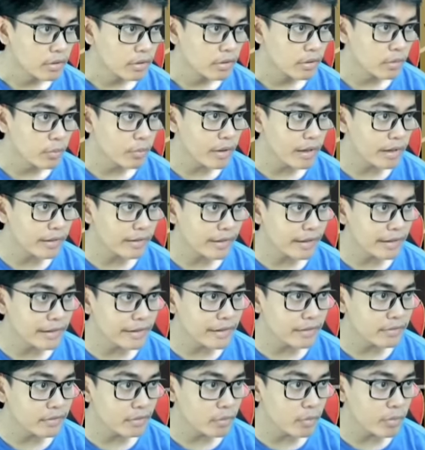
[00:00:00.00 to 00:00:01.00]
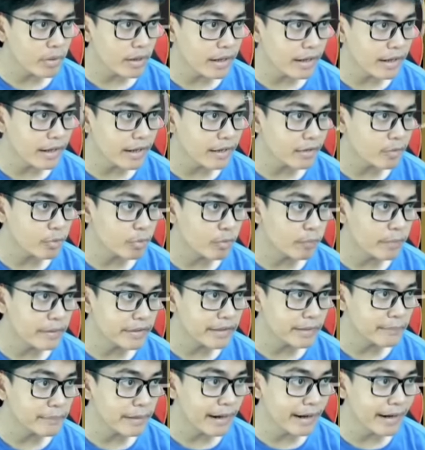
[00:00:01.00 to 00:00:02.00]
Keluar kalian, keluar. Uh,
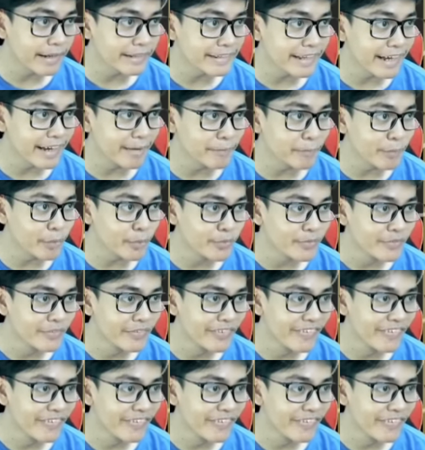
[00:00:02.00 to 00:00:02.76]
banyak banget ya ampun.